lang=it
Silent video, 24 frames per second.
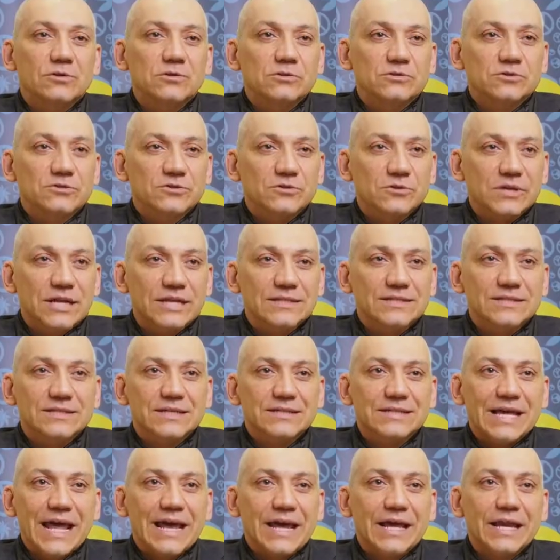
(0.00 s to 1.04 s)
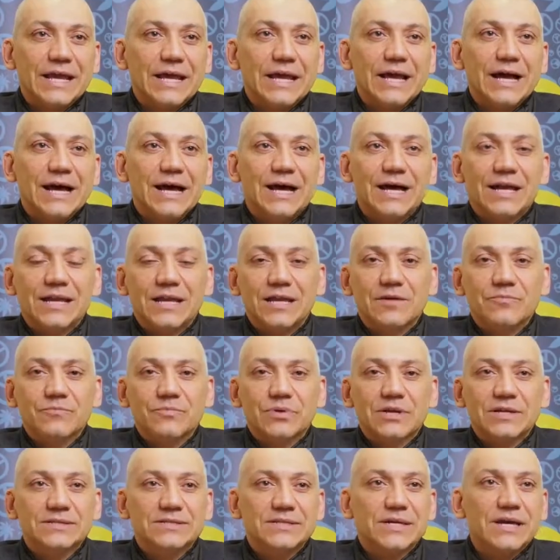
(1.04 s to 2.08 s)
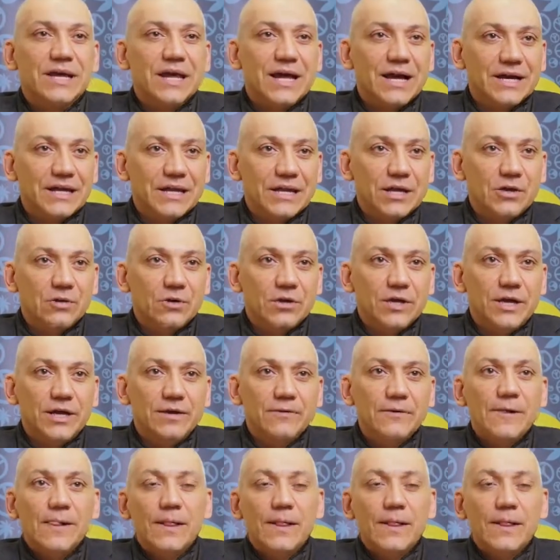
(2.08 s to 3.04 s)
consulenza tecnica alle imprese agricole. Eh,